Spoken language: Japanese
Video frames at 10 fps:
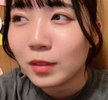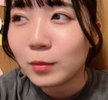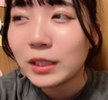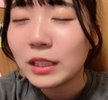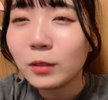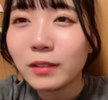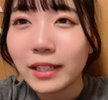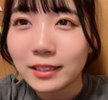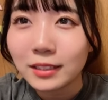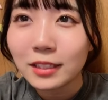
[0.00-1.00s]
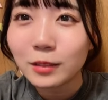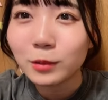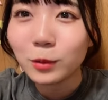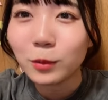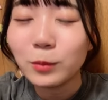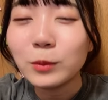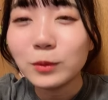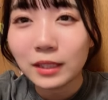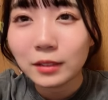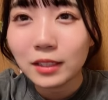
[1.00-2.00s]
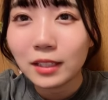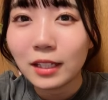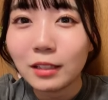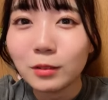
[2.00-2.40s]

でも2キロは痩せてると思うんだよね